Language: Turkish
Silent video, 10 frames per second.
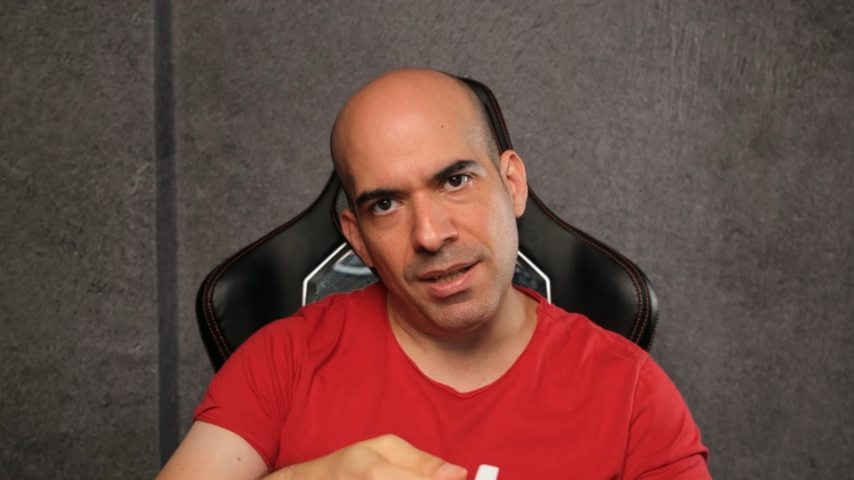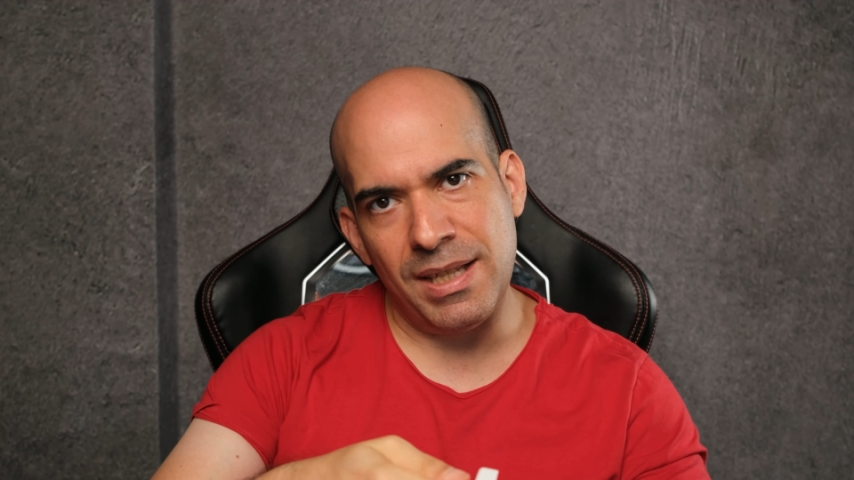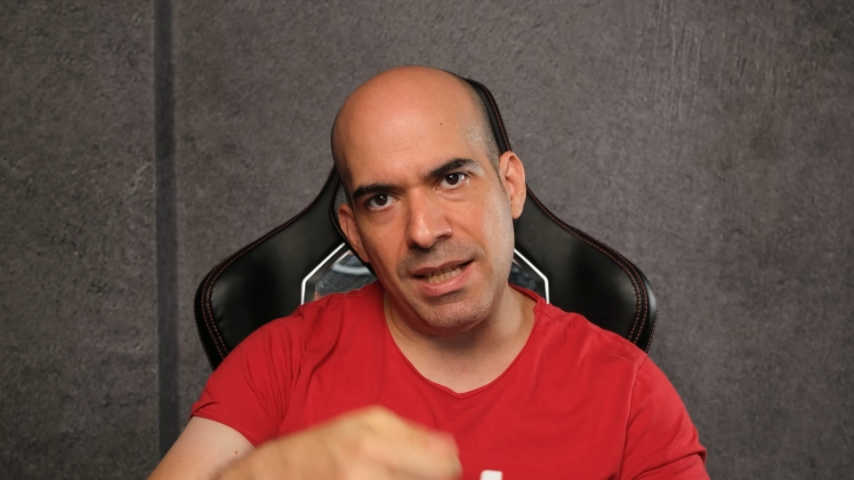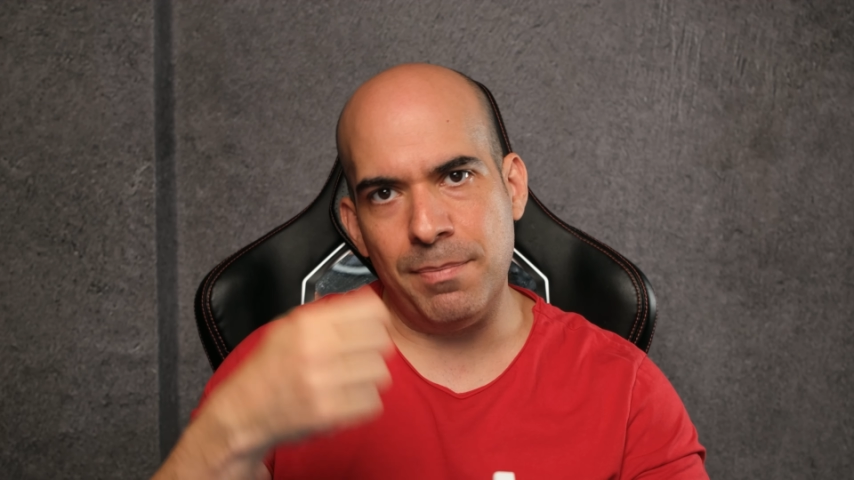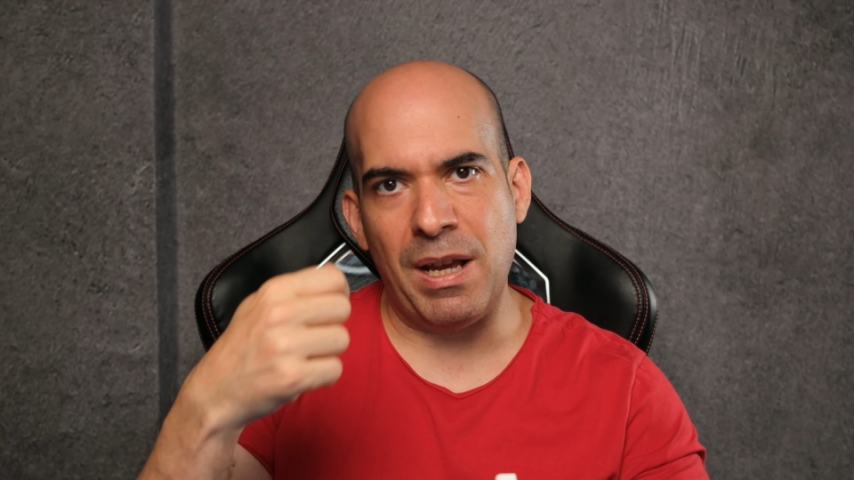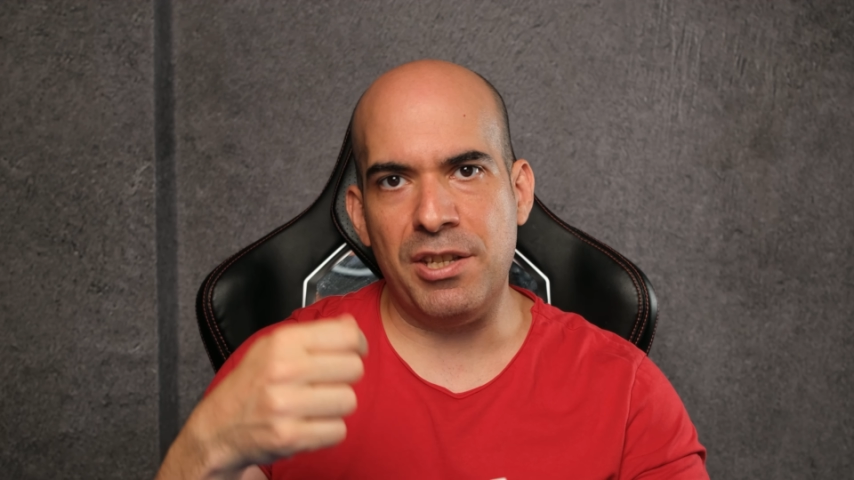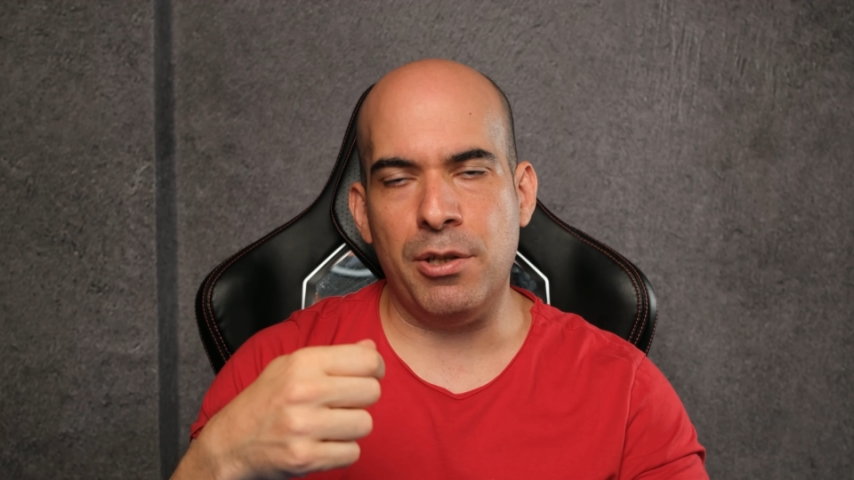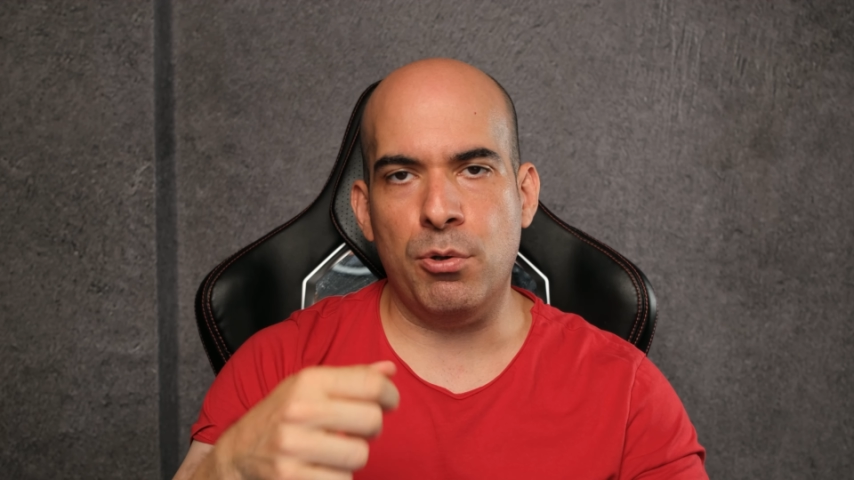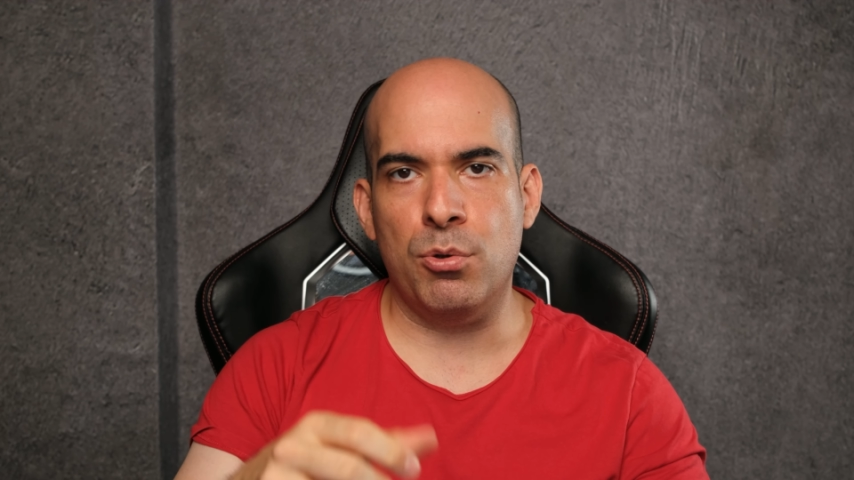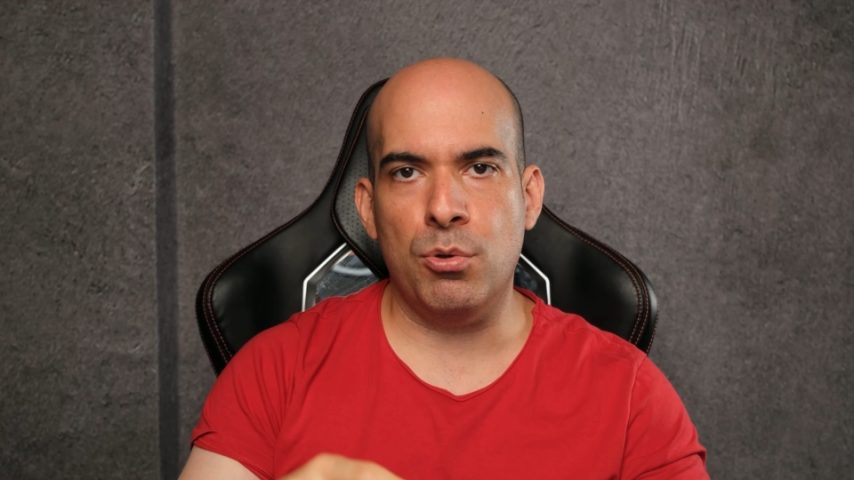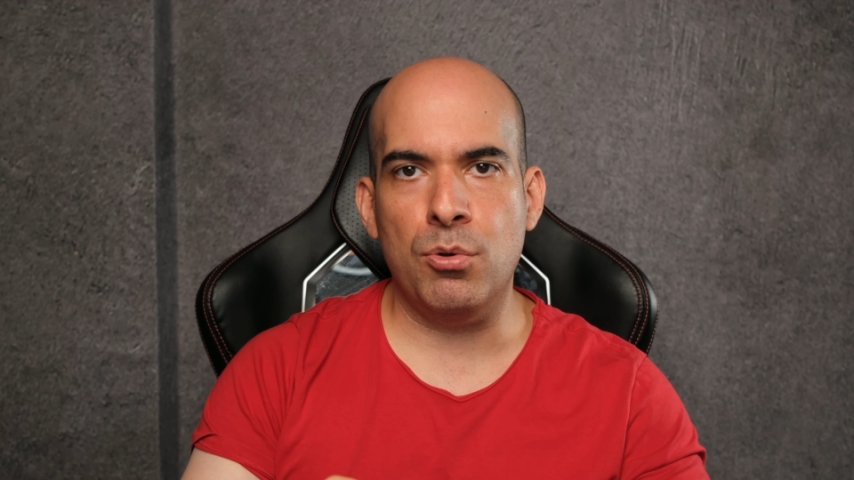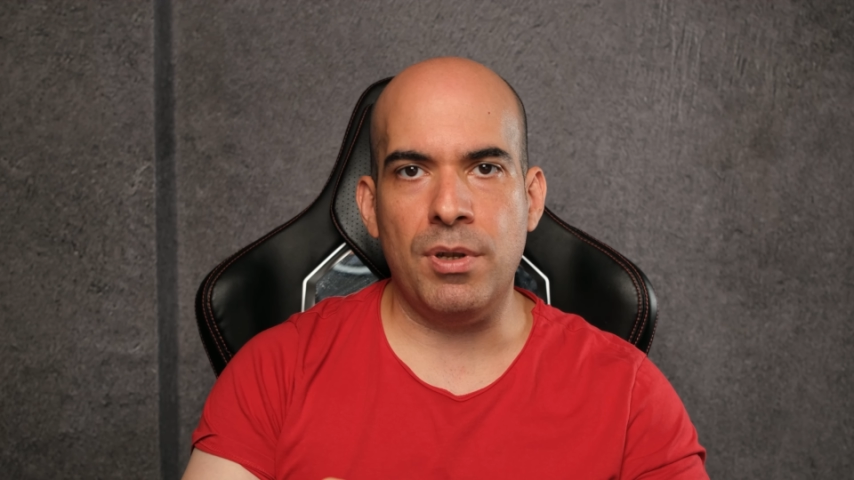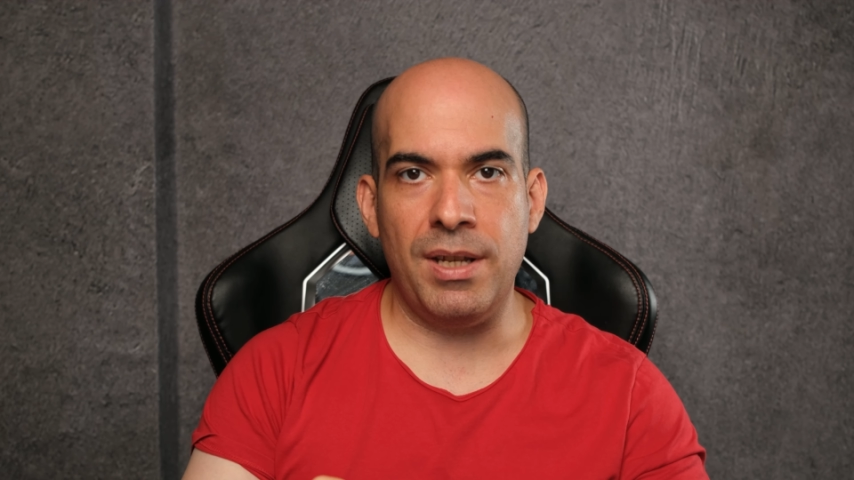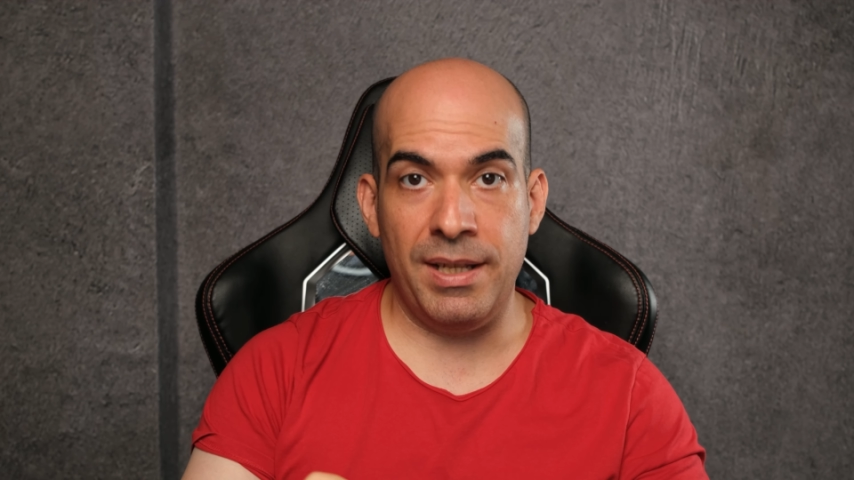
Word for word: siz başlatıyorsunuz.